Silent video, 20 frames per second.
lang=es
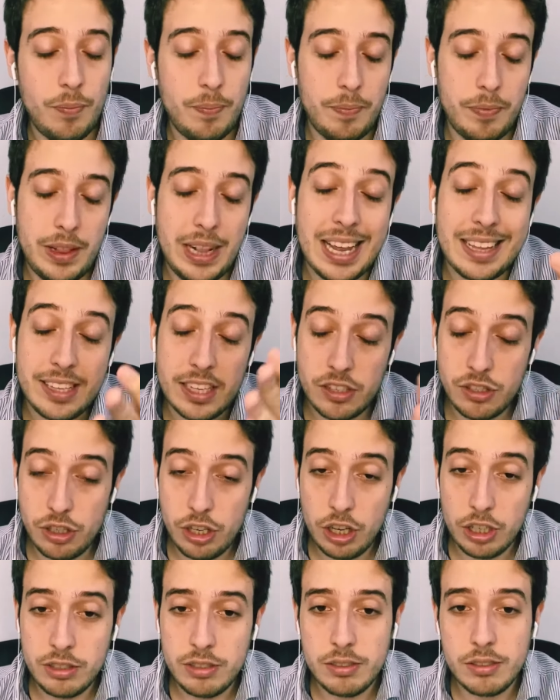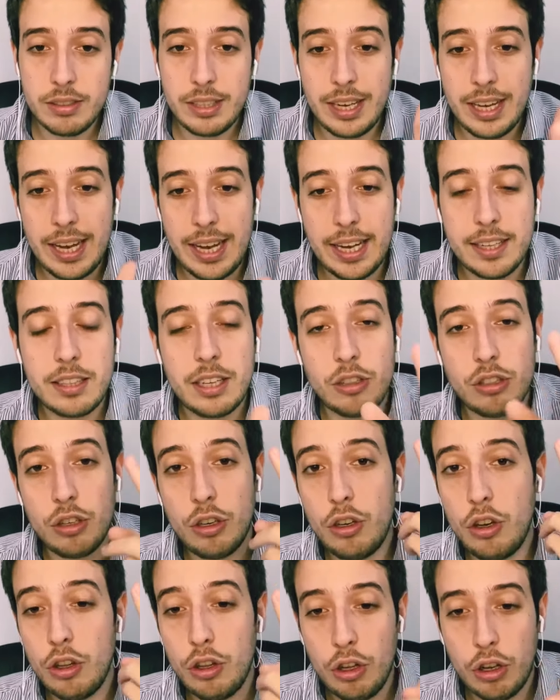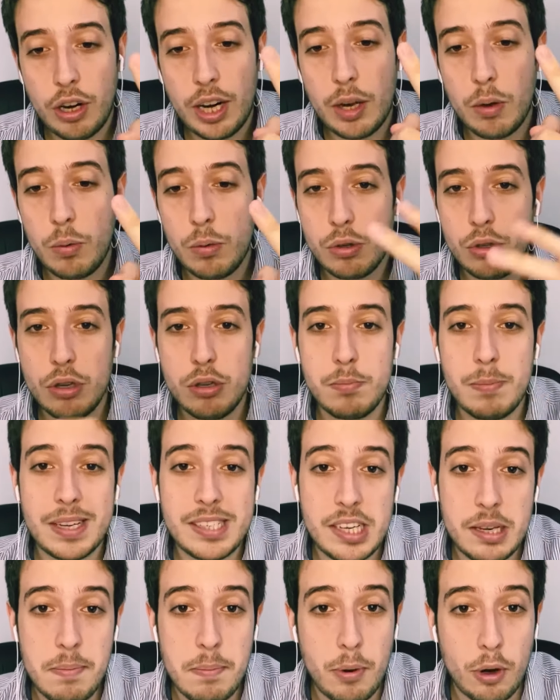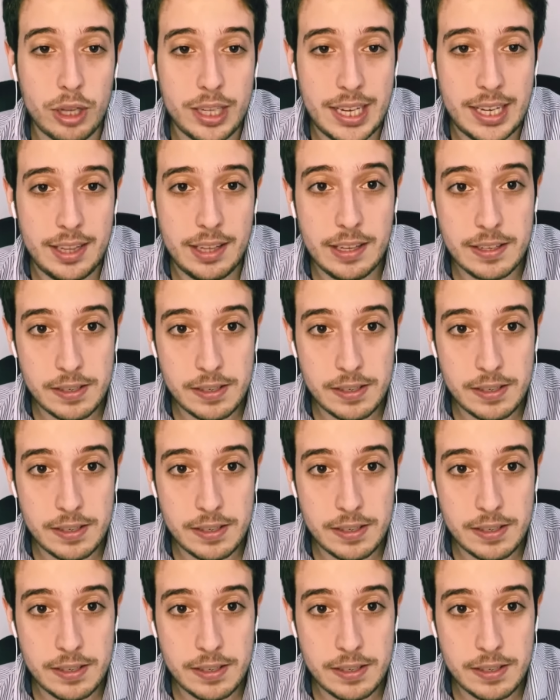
la dicción, estos son los dos recursos más importantes.